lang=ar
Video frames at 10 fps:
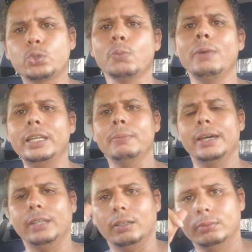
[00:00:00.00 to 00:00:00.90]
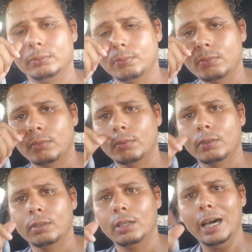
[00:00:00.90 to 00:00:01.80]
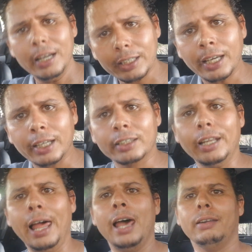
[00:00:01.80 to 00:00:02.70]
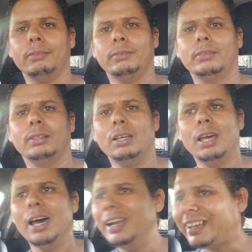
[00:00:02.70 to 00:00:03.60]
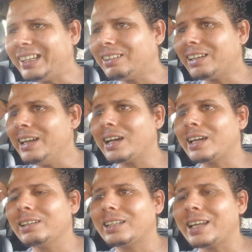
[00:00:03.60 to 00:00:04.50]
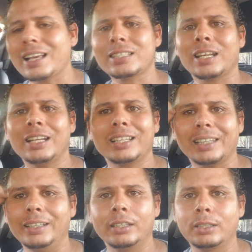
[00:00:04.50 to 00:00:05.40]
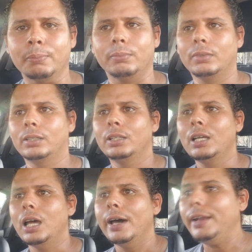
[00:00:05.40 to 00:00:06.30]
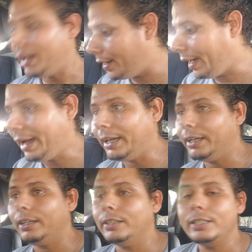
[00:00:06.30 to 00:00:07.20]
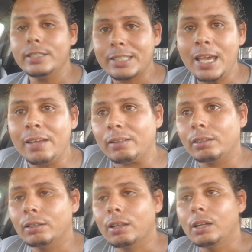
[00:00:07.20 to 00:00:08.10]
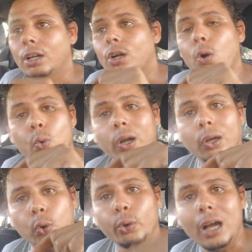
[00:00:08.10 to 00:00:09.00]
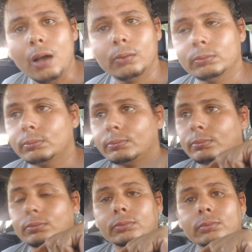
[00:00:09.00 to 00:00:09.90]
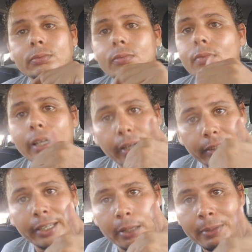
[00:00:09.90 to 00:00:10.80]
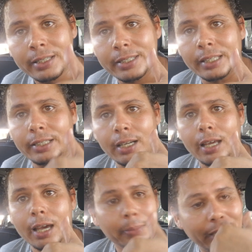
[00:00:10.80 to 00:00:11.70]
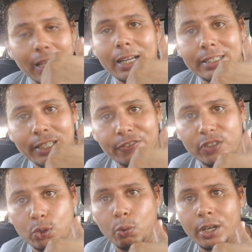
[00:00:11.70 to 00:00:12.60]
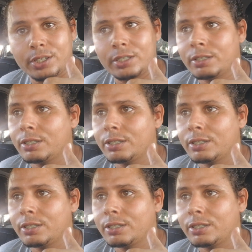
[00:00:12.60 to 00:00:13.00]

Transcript: وثم لماذا انا كيغيظني الحال انا كي انا كنخسر انا كيطلع لي الدم انا انسان كنقول لي خويا خطيك من النساء ديال امريكا اللاتينيه في الزواج